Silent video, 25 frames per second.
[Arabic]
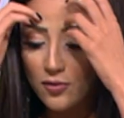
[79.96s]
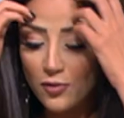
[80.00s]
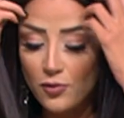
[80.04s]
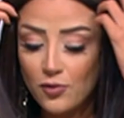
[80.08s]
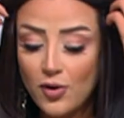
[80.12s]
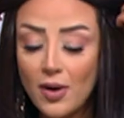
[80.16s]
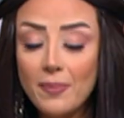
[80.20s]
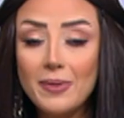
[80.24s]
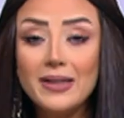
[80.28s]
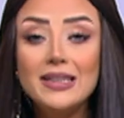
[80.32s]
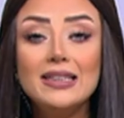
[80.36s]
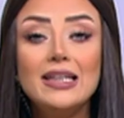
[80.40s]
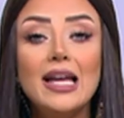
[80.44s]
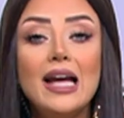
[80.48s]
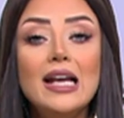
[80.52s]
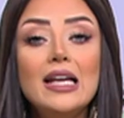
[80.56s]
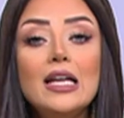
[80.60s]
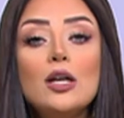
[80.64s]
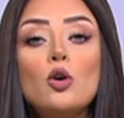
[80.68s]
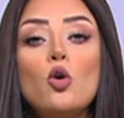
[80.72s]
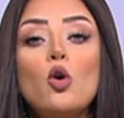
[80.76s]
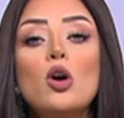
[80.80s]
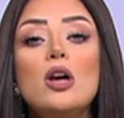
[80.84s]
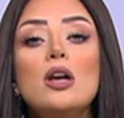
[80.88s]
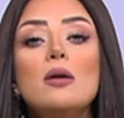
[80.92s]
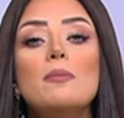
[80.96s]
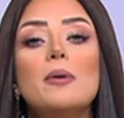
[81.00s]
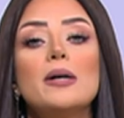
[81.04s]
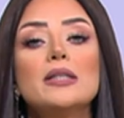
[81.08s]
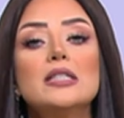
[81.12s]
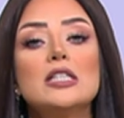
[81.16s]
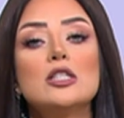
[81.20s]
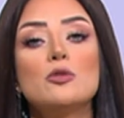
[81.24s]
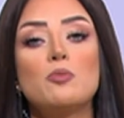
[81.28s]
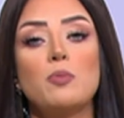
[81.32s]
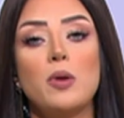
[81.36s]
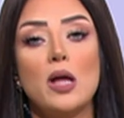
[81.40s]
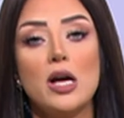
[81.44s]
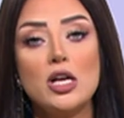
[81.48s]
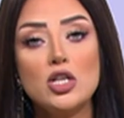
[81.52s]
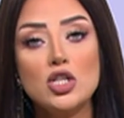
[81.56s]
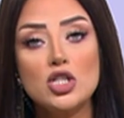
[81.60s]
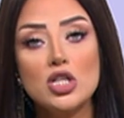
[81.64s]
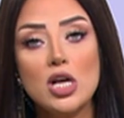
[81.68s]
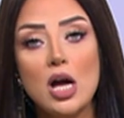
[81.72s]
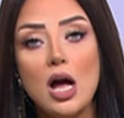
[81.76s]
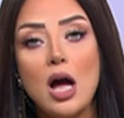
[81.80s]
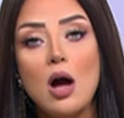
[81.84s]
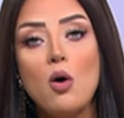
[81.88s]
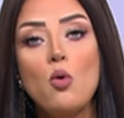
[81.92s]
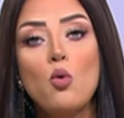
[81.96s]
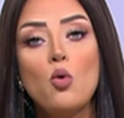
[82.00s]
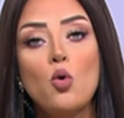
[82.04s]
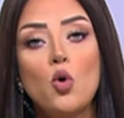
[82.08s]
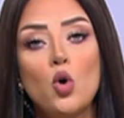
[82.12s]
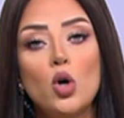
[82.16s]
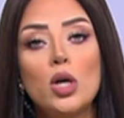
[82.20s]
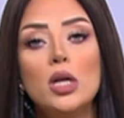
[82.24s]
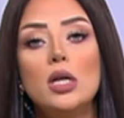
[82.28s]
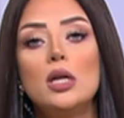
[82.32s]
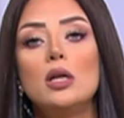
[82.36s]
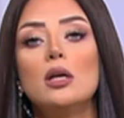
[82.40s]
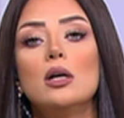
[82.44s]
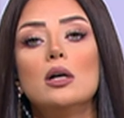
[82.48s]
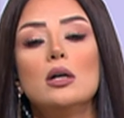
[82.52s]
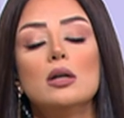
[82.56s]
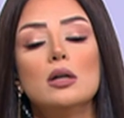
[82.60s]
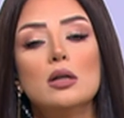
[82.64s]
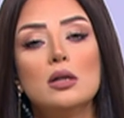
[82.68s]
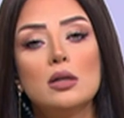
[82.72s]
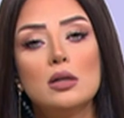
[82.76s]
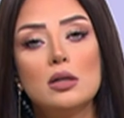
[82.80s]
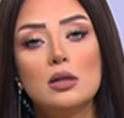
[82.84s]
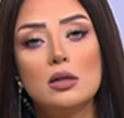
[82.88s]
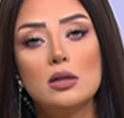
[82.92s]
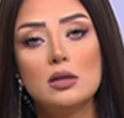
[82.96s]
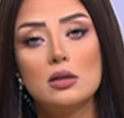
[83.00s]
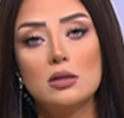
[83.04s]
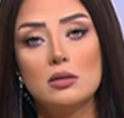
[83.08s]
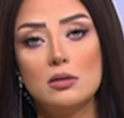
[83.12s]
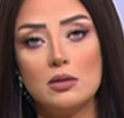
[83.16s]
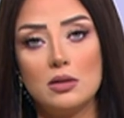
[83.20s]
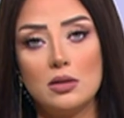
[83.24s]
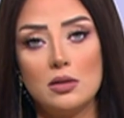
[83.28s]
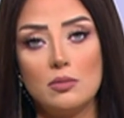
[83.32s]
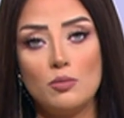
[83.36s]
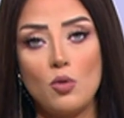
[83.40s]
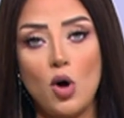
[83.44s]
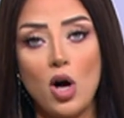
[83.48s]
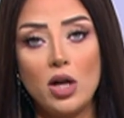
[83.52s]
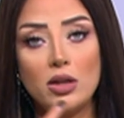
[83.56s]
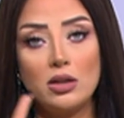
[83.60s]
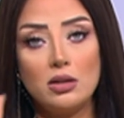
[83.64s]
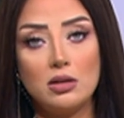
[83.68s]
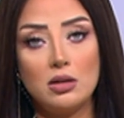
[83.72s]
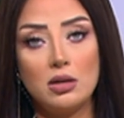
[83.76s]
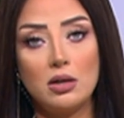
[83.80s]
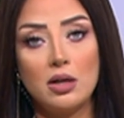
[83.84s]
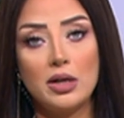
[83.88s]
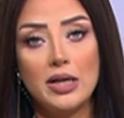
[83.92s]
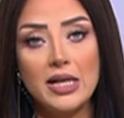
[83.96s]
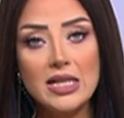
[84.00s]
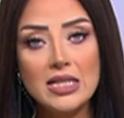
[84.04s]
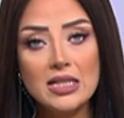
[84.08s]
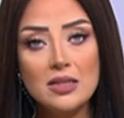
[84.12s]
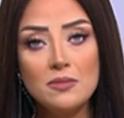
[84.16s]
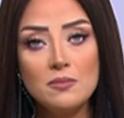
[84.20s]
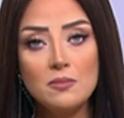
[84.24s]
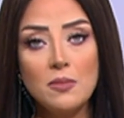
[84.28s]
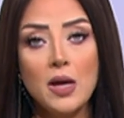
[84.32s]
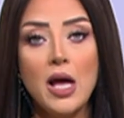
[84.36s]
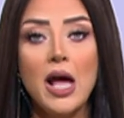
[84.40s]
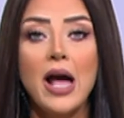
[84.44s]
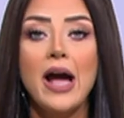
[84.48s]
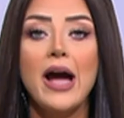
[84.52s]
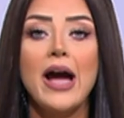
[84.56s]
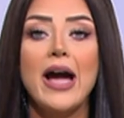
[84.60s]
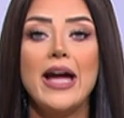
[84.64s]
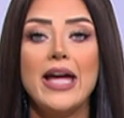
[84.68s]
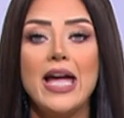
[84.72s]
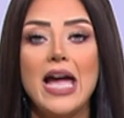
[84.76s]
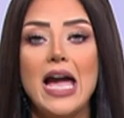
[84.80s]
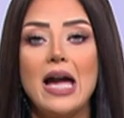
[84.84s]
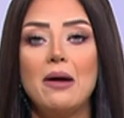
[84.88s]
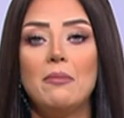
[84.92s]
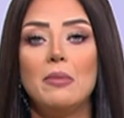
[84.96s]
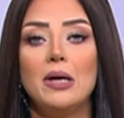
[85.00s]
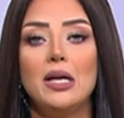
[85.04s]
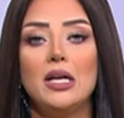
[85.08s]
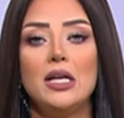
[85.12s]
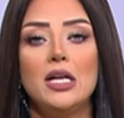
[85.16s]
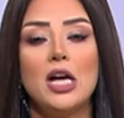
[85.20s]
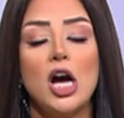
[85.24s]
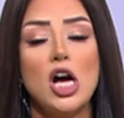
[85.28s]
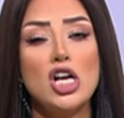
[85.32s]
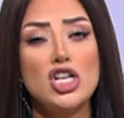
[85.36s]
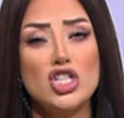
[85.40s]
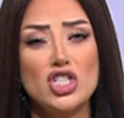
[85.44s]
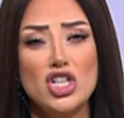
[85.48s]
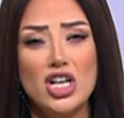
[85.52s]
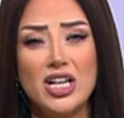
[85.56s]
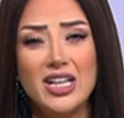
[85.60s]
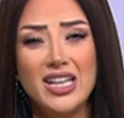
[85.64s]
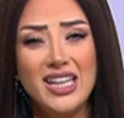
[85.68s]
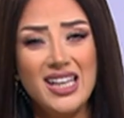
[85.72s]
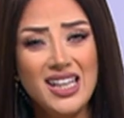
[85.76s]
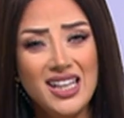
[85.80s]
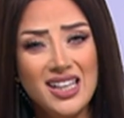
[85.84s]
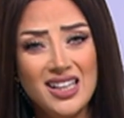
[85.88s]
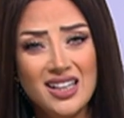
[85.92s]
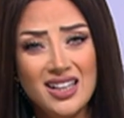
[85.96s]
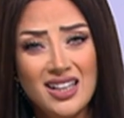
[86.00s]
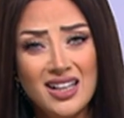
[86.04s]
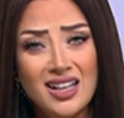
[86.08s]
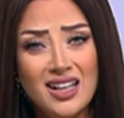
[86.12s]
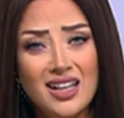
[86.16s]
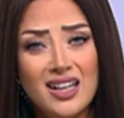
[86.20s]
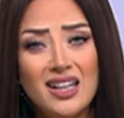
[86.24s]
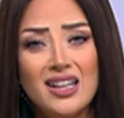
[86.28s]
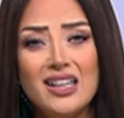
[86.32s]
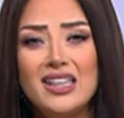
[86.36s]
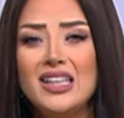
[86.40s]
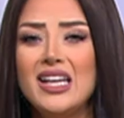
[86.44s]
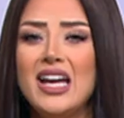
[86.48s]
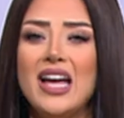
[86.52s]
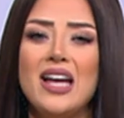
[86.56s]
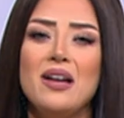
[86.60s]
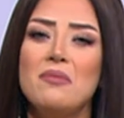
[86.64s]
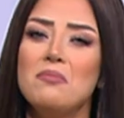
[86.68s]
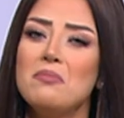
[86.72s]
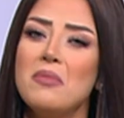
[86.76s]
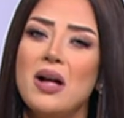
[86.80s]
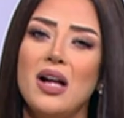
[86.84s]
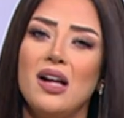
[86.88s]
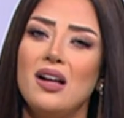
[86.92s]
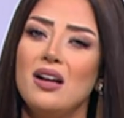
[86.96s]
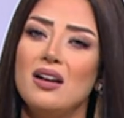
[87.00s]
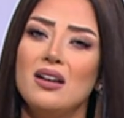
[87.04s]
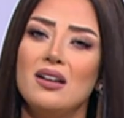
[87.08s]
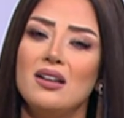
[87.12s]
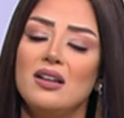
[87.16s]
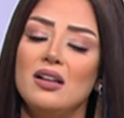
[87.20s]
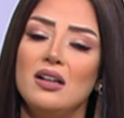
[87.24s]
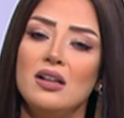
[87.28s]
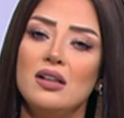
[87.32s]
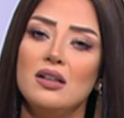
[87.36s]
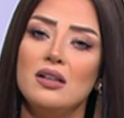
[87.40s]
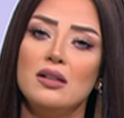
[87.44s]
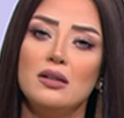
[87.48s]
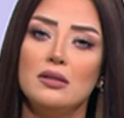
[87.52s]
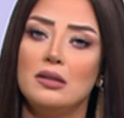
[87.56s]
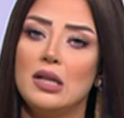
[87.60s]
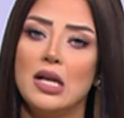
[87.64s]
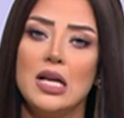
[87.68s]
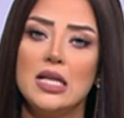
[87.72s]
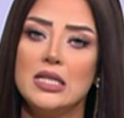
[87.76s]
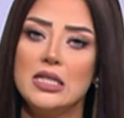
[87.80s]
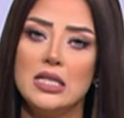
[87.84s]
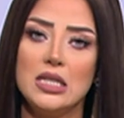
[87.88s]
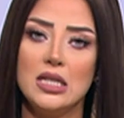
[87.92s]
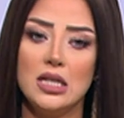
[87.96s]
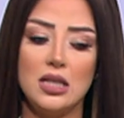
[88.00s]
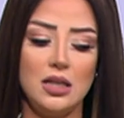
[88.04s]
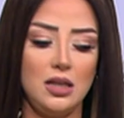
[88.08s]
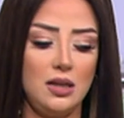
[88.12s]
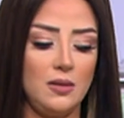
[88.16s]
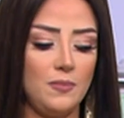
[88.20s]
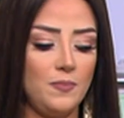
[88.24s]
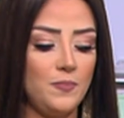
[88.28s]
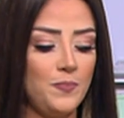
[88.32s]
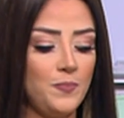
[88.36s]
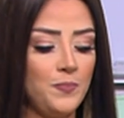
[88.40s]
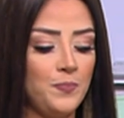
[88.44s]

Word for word: فبالتالي كل بادي سبلاش او كل معطر جسم هيعمل يا 10 جنيه يا اما 30 جنيه